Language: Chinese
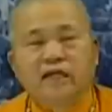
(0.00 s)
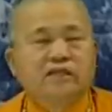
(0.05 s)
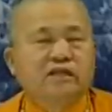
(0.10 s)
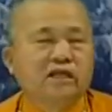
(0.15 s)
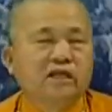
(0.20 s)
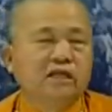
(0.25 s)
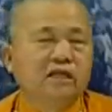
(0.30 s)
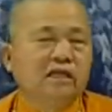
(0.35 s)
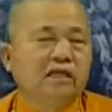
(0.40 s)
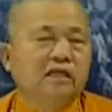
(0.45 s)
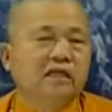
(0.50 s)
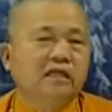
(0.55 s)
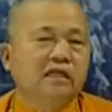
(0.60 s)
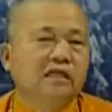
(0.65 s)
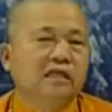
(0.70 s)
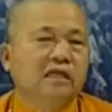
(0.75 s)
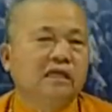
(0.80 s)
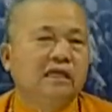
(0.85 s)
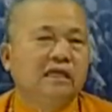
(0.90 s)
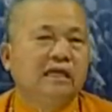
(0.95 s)
啊，所
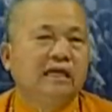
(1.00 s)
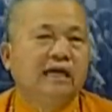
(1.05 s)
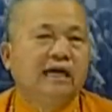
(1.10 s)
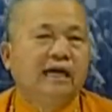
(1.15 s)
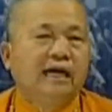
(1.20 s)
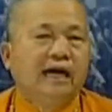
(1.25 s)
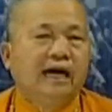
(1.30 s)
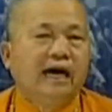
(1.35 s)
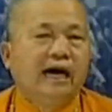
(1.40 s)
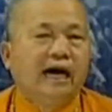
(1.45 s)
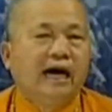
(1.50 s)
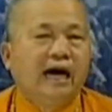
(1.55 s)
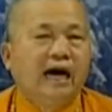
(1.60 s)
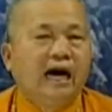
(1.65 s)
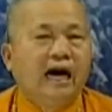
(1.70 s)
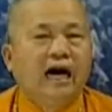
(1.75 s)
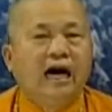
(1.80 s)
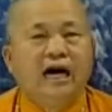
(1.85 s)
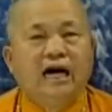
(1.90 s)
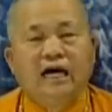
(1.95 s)
以
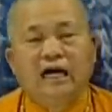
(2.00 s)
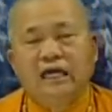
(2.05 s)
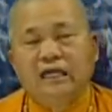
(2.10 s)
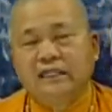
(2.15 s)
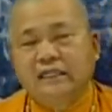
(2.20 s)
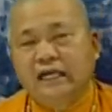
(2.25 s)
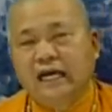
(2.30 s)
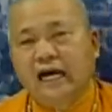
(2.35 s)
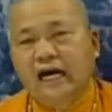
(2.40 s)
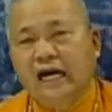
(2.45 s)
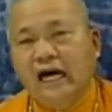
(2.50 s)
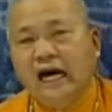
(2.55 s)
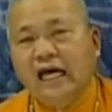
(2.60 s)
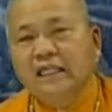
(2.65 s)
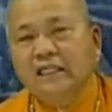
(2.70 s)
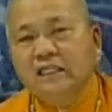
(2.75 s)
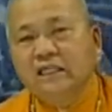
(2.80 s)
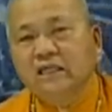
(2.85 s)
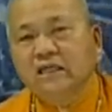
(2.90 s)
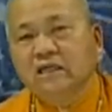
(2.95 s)
啊，两
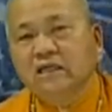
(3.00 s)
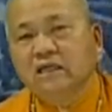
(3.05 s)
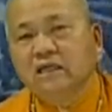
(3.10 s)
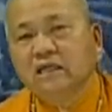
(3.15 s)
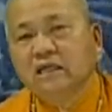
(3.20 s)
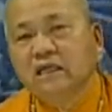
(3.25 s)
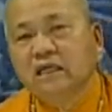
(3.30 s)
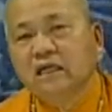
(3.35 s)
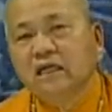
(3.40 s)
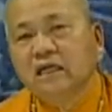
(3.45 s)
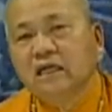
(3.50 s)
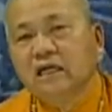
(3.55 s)
岸的